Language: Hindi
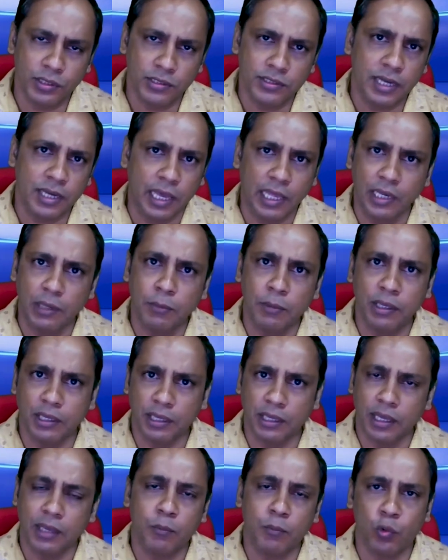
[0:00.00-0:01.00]
इस डायरी में
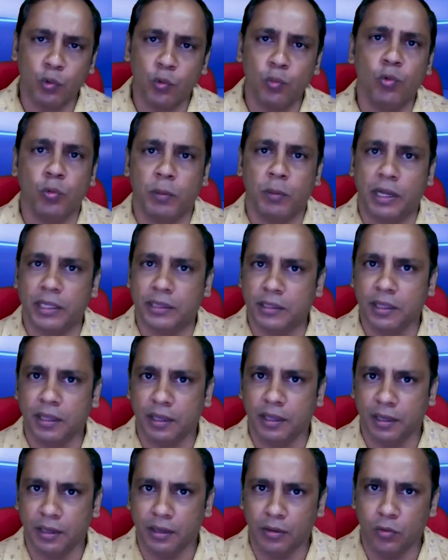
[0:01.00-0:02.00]
क्या मूल मूल बातें
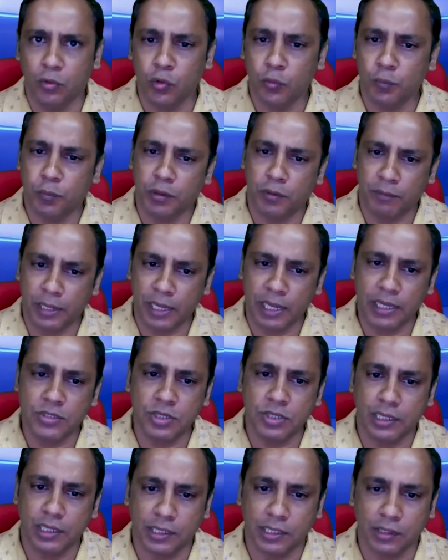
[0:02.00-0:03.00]
हैं उन पर
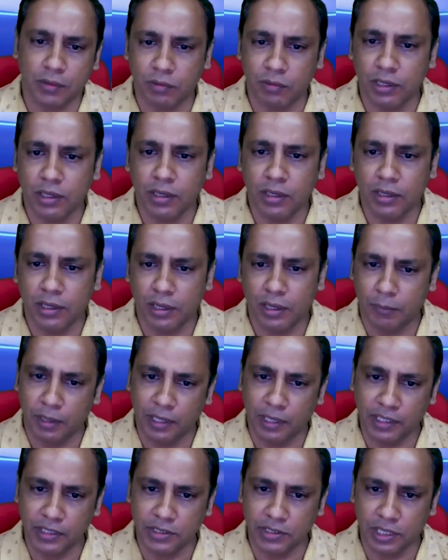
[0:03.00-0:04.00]
प्रकाश डालते हुए हम
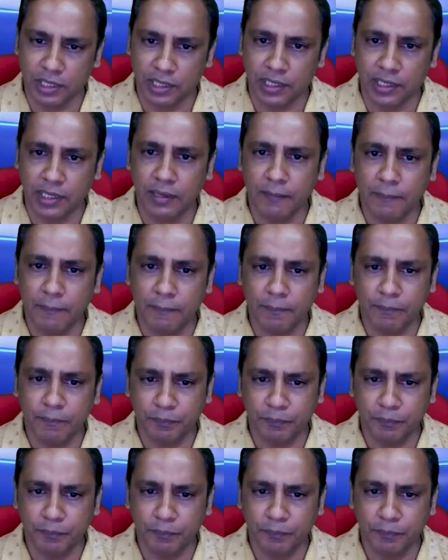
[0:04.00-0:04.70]
आगे चलेंगे